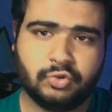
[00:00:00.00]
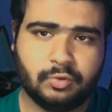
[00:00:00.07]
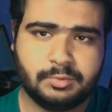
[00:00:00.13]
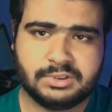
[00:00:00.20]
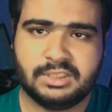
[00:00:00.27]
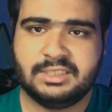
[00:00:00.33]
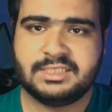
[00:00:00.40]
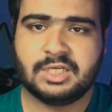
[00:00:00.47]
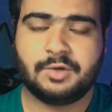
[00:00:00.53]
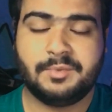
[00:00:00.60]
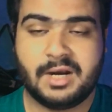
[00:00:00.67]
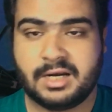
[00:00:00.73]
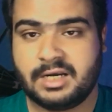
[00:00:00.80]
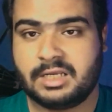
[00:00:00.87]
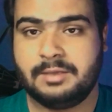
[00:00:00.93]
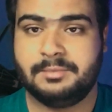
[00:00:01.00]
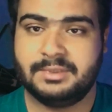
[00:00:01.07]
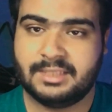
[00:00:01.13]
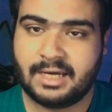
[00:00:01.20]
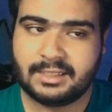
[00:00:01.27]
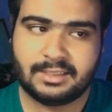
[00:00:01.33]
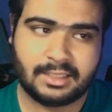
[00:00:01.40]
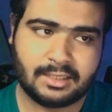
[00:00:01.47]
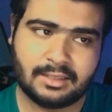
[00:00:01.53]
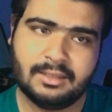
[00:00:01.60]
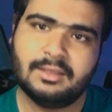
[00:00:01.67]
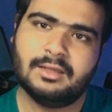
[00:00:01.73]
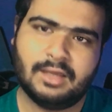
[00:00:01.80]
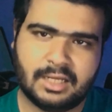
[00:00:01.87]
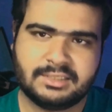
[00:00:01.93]
तो मुझे नीचे कमेंट कमेंट करके बता दें
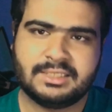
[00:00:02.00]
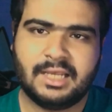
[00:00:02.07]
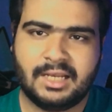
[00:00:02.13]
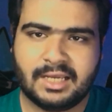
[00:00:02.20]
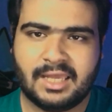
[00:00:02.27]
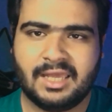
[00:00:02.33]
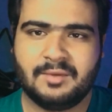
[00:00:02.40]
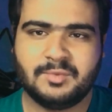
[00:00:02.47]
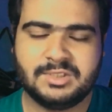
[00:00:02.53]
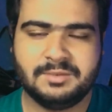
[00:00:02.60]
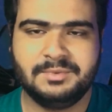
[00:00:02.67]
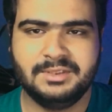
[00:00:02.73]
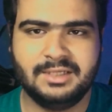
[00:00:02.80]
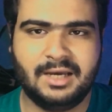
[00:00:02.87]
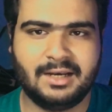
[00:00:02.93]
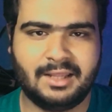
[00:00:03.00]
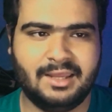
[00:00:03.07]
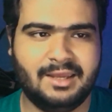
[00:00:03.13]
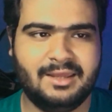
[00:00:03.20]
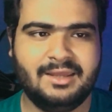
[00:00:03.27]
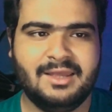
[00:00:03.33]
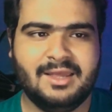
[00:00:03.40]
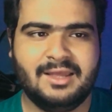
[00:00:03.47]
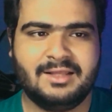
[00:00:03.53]
अच्छा लगेगा मुझे भी जान के